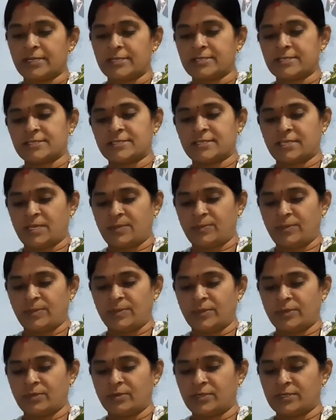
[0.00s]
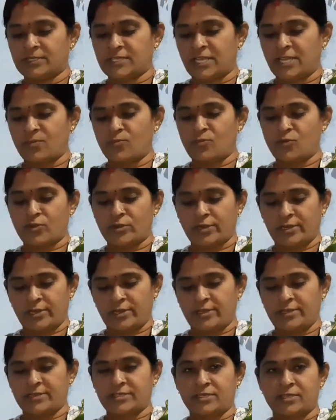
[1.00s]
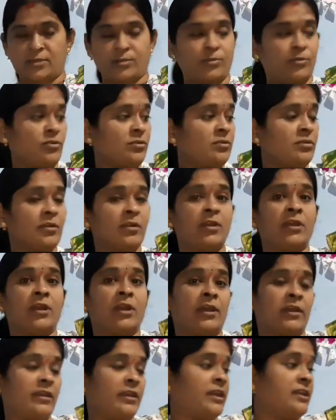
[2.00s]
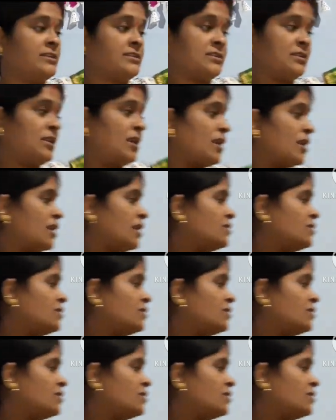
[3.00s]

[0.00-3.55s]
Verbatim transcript: సేమ్ మోడల్ అయితే ఒకటేనండి బట్ ఏంటంటే డిఫరెంట్గా ఫ్లవర్స్ అయితే